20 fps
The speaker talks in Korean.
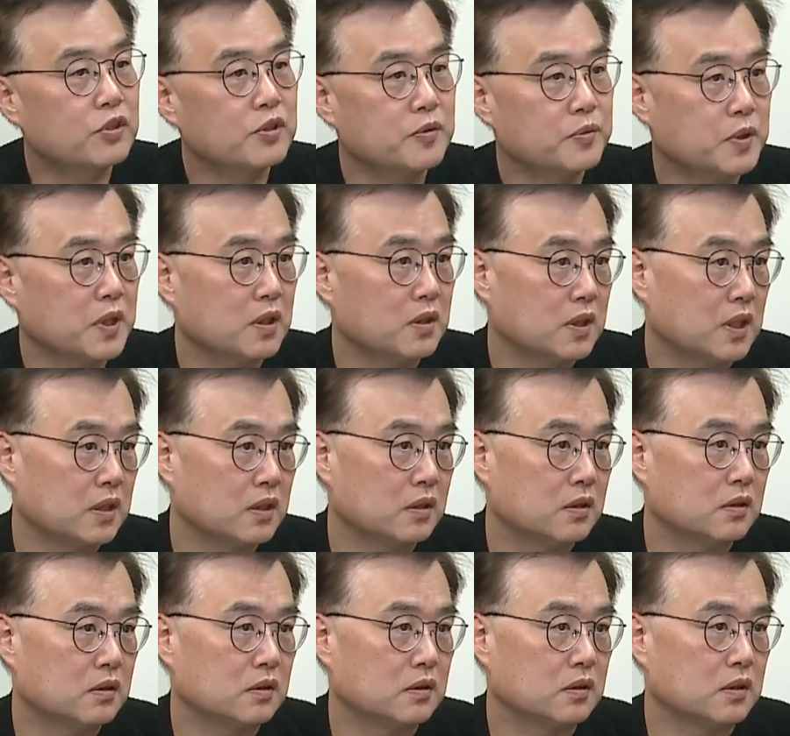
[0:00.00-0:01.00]
측 입장을
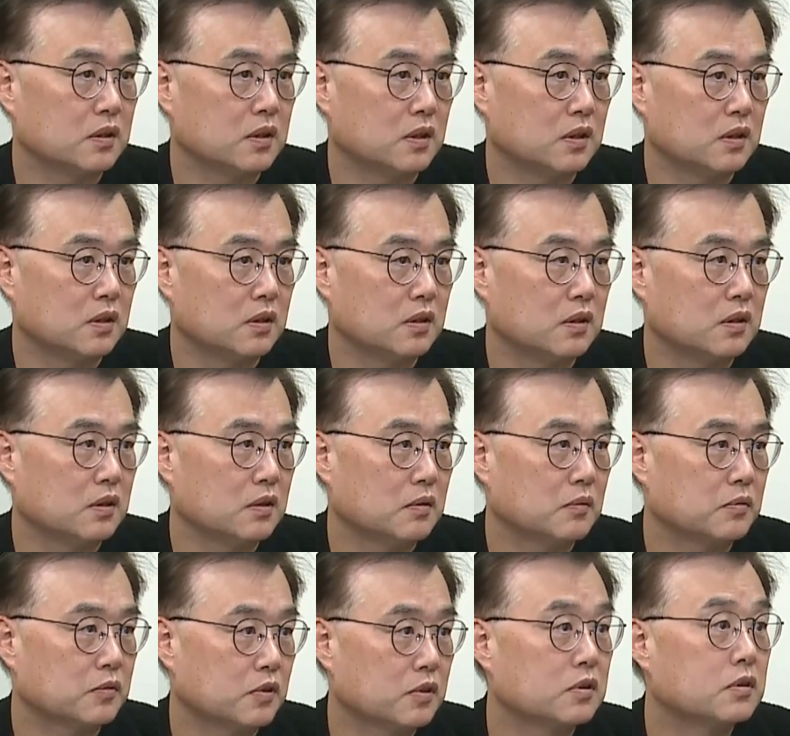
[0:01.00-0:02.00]
사실은 이제
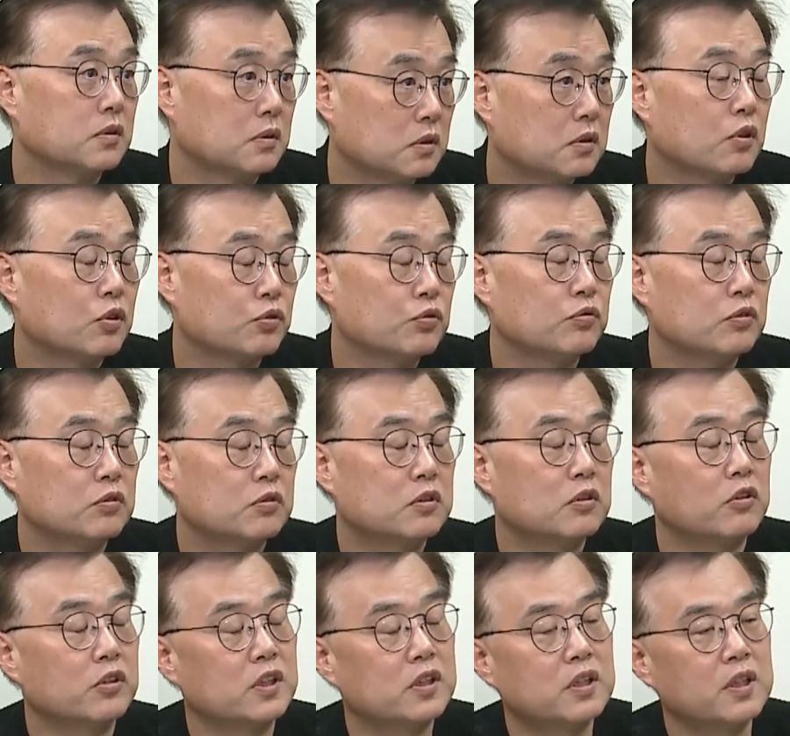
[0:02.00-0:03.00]
들어준
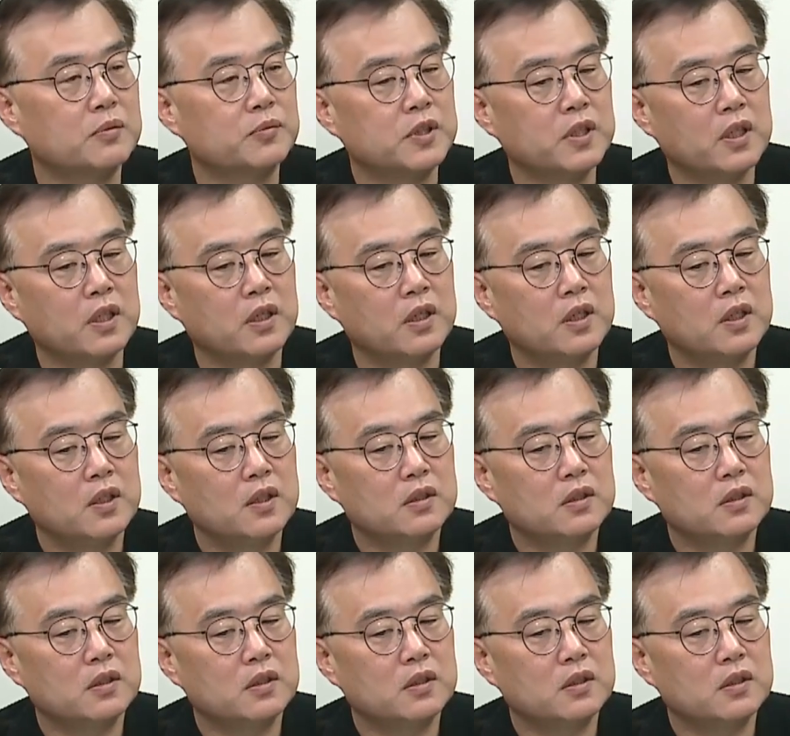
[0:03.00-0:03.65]
거기 때문에